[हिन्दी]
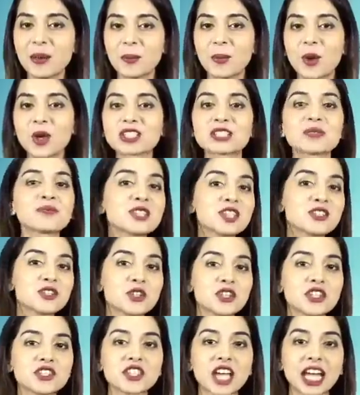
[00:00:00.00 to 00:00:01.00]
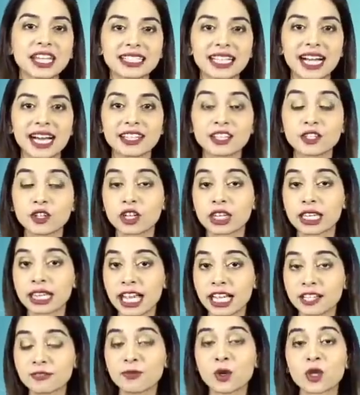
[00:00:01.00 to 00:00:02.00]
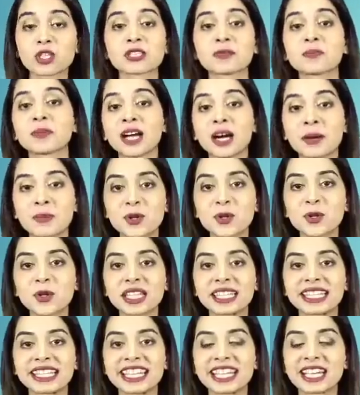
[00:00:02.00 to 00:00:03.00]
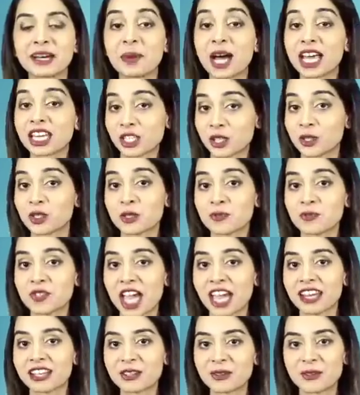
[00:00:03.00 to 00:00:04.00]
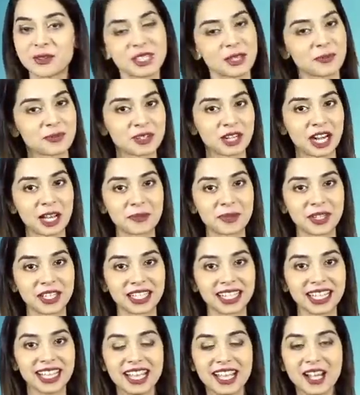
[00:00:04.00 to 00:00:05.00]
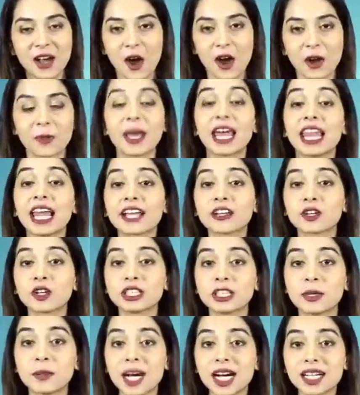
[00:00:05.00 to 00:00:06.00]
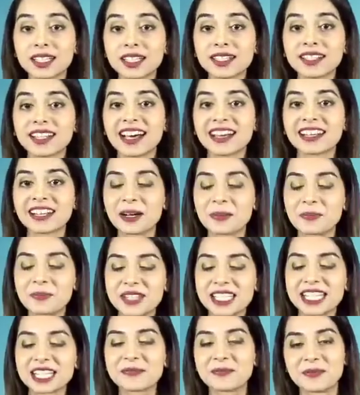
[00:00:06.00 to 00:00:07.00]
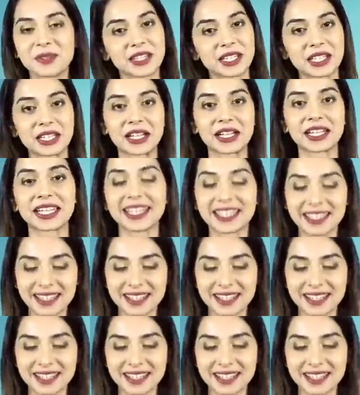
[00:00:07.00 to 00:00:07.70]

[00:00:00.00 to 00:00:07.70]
मौसम से जुड़ी जानकारी और लाइव मौसम खबरों के लिए हमारे यूट्यूब चैनल को सब्सक्राइब करें और बेल आइकॉन दबाकर हर अपडेट पर रखें